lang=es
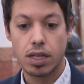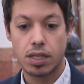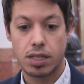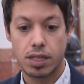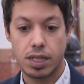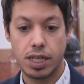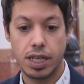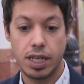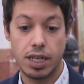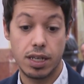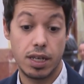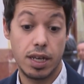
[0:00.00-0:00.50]

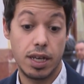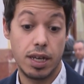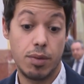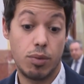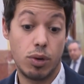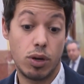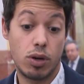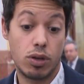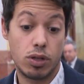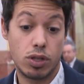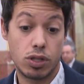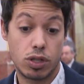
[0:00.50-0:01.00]
Sí, eh,
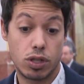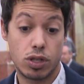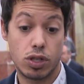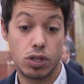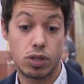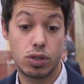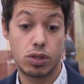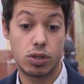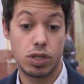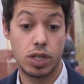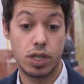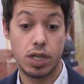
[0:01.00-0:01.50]
bueno,
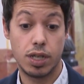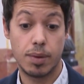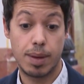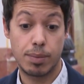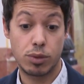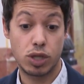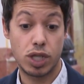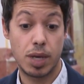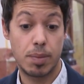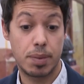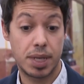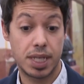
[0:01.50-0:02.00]
nosotros eh,
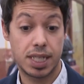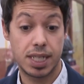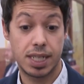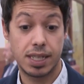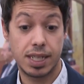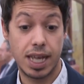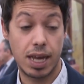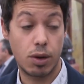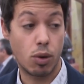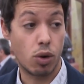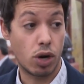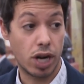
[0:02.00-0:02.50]
vamos a
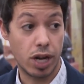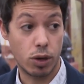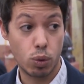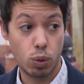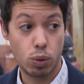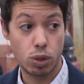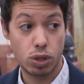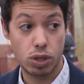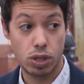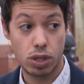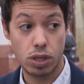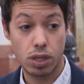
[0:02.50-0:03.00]
presentar un
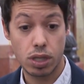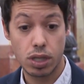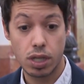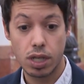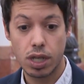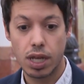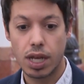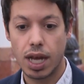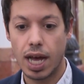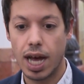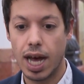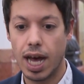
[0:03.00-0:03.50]
recurso
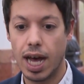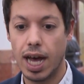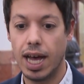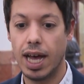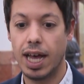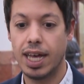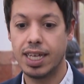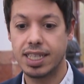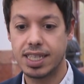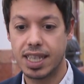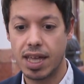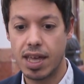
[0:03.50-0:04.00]

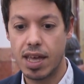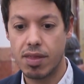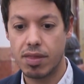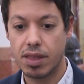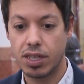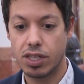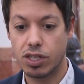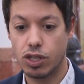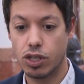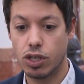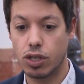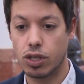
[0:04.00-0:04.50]
a esta
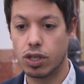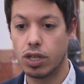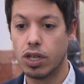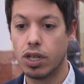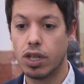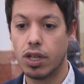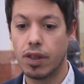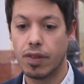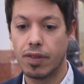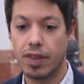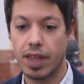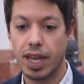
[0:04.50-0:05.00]
decisión
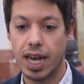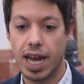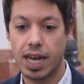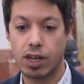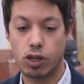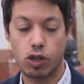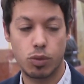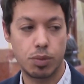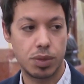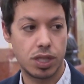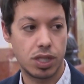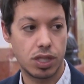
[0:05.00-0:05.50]
de la
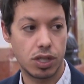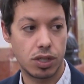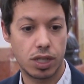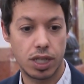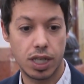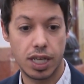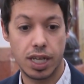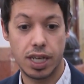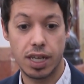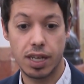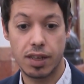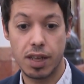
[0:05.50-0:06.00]
Comisión
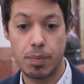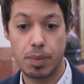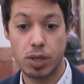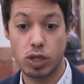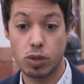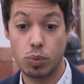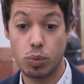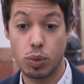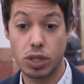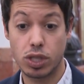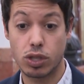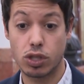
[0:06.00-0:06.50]
de,
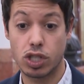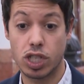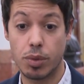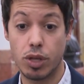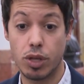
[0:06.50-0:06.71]
Presupuestos,